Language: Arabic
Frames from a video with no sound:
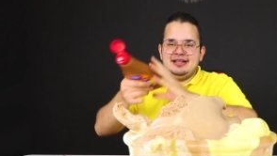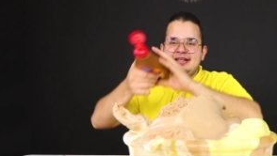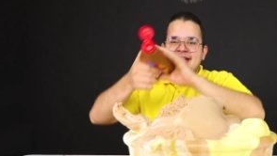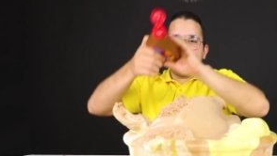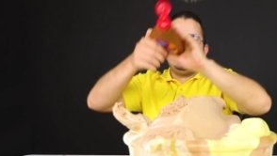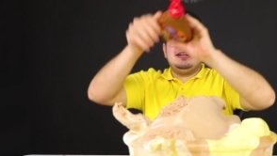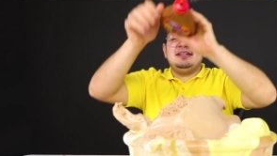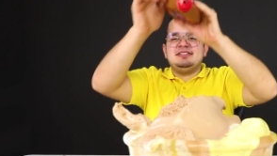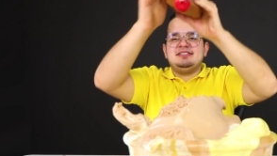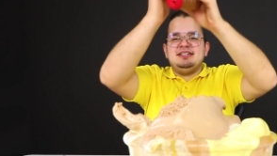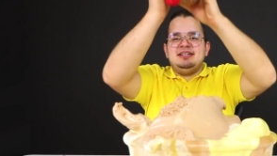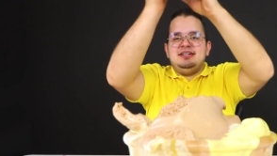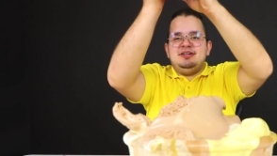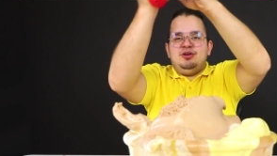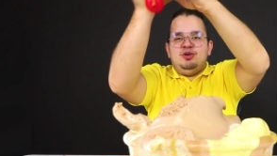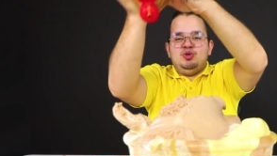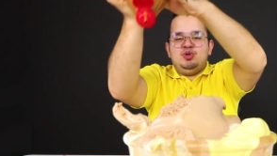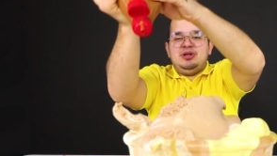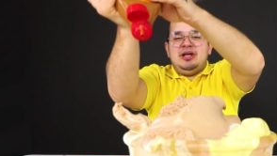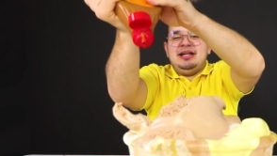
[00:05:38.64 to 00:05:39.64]
لين نرجع
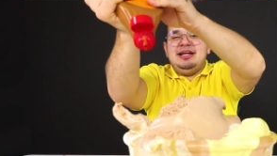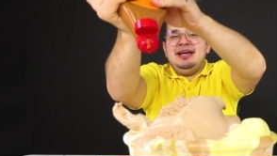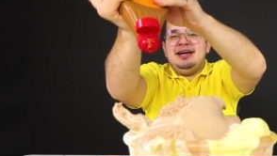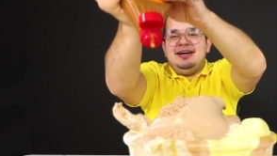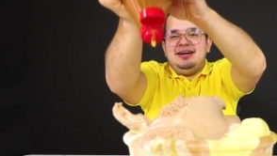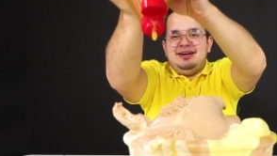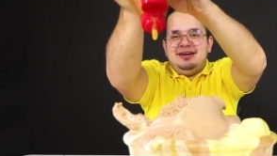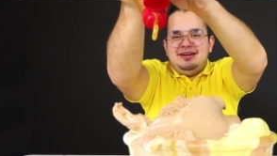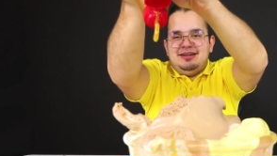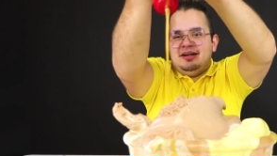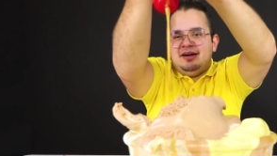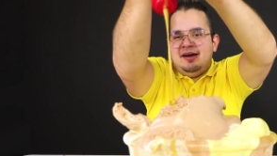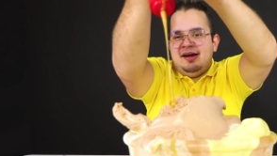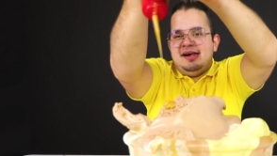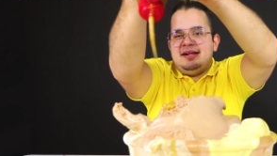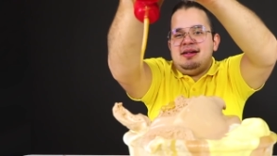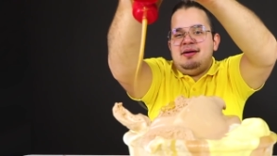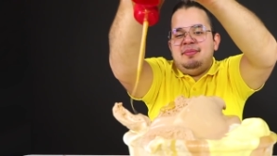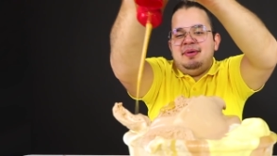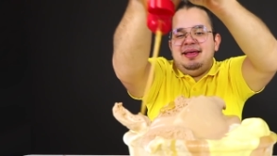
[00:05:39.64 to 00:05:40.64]
نحط عليها
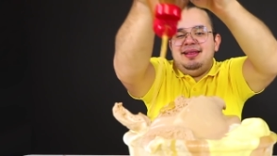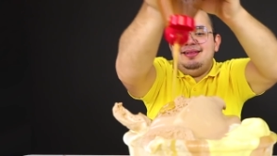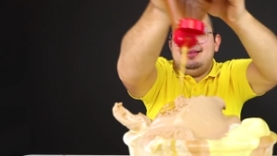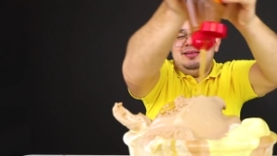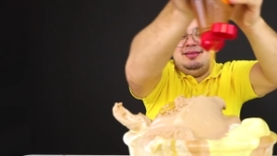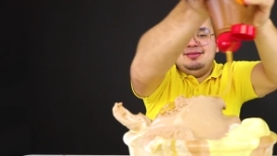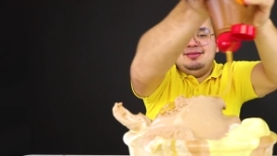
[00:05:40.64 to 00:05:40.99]
كرمه